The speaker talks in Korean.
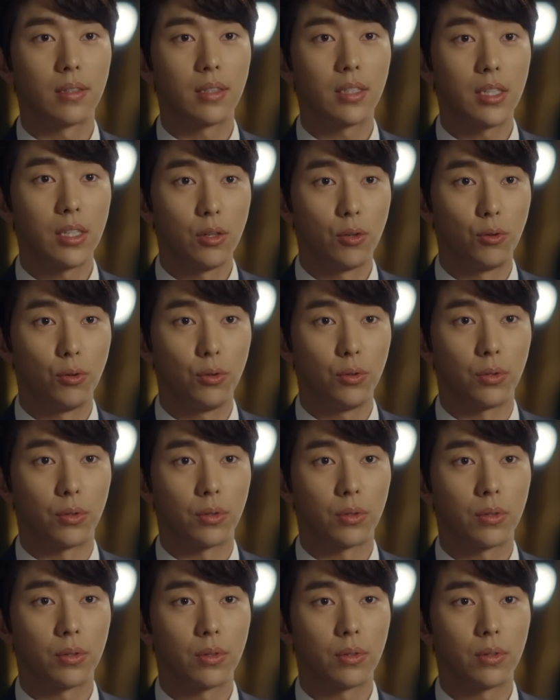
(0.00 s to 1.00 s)
친군
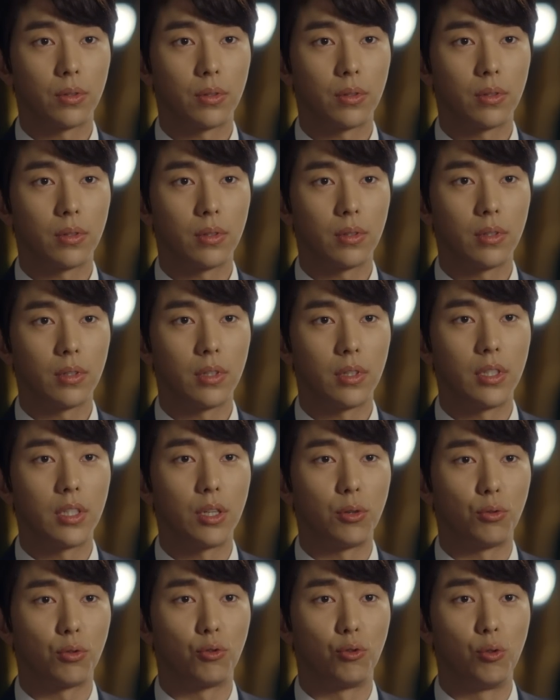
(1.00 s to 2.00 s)

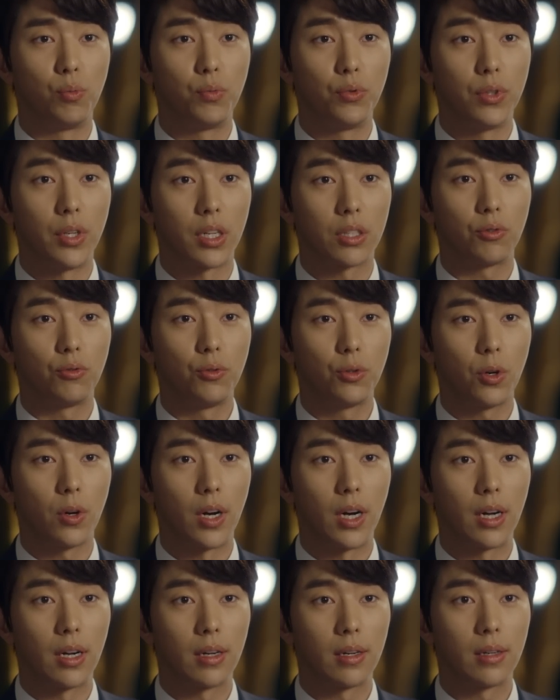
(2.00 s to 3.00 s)
이제 우리 둘뿐이야
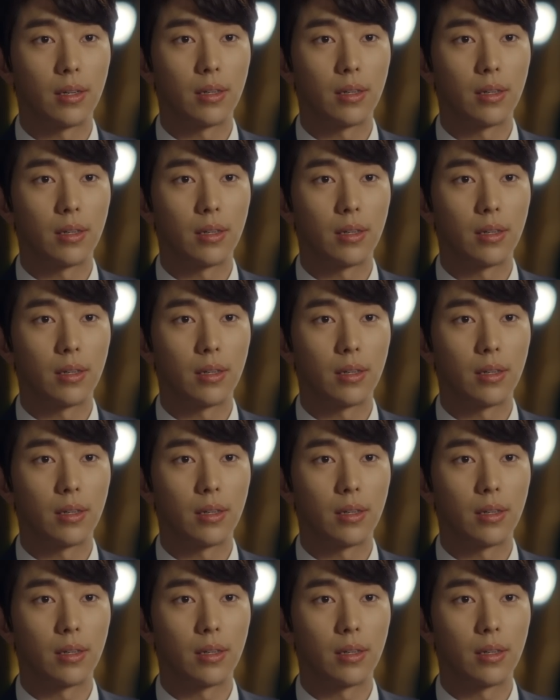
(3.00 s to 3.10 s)
순정아.